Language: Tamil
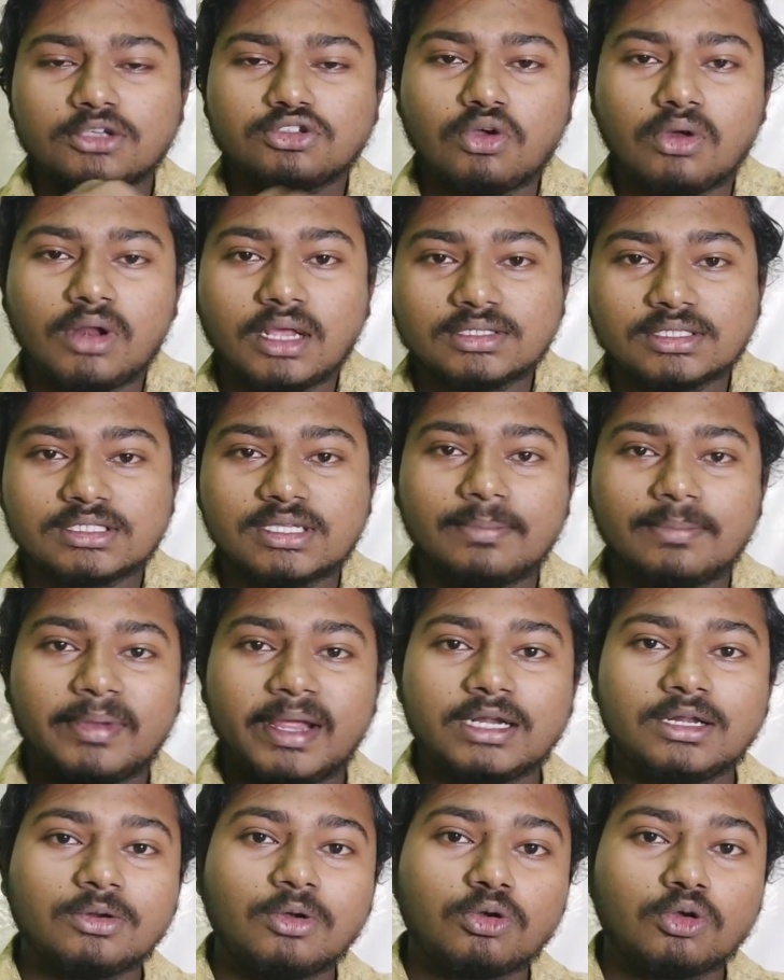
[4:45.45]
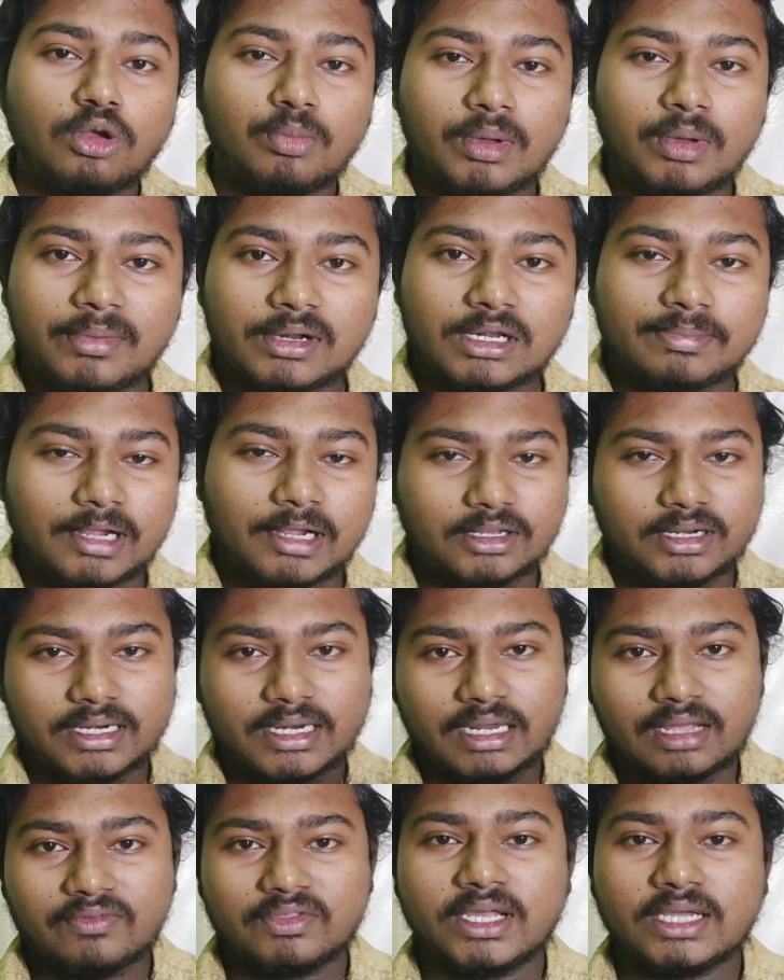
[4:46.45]
சோலார் சிஸ்டம் பிளான்ட்டுக்கும் கியூபர் பெல்ட் பிளான்ட்டுக்கும்
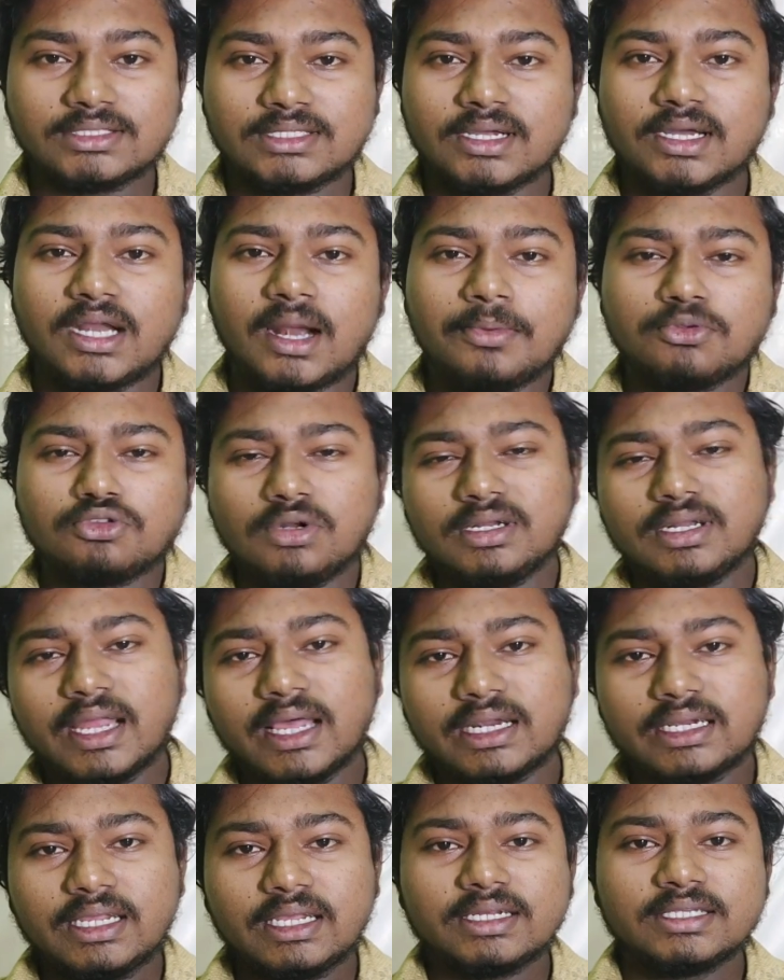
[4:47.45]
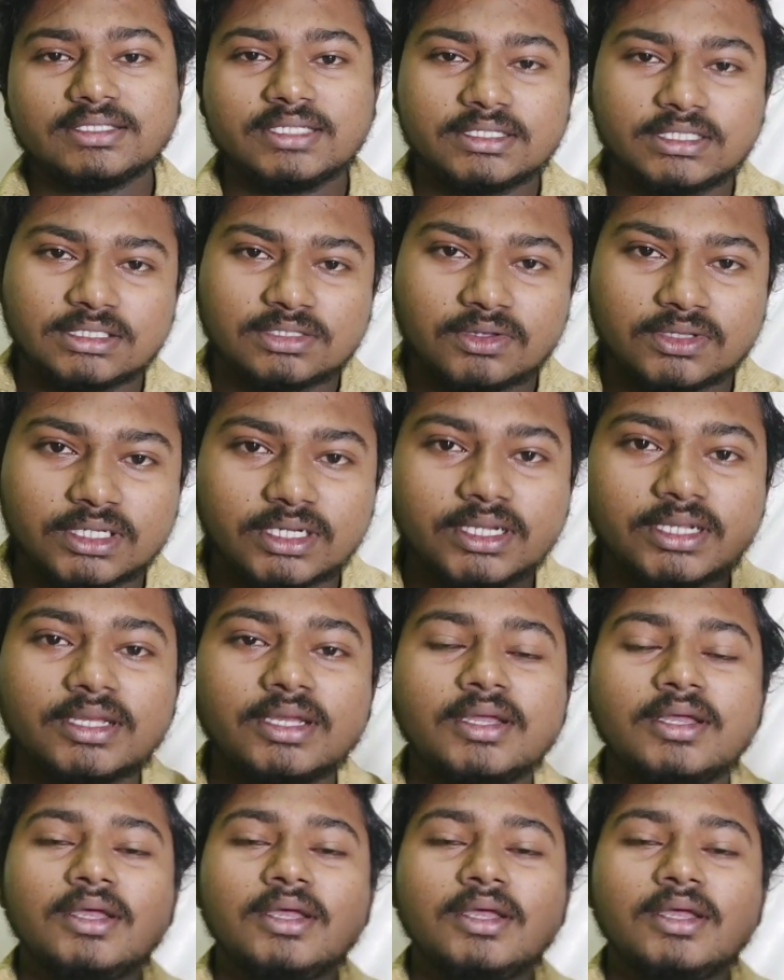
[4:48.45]
என்னென்ன வித்தியாசங்கள் அப்படின்னு சொல்லி நிறைய ரிசர்ச்சஸ் வந்துட்டு